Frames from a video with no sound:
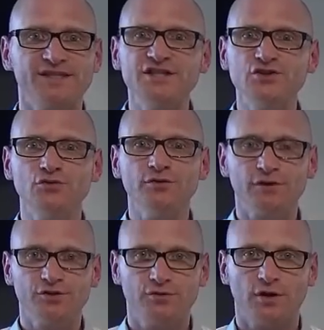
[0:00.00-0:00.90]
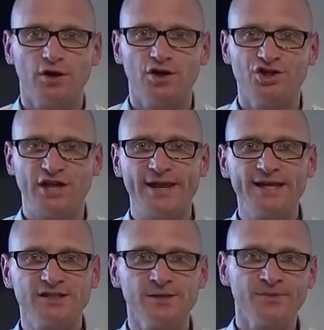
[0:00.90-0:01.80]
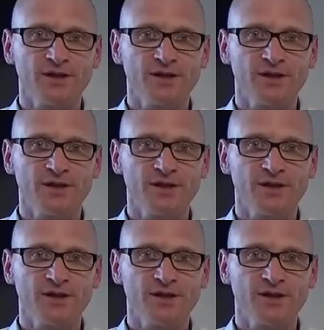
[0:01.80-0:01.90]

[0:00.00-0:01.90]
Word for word: si je loue une voiture euh, chez Hertz,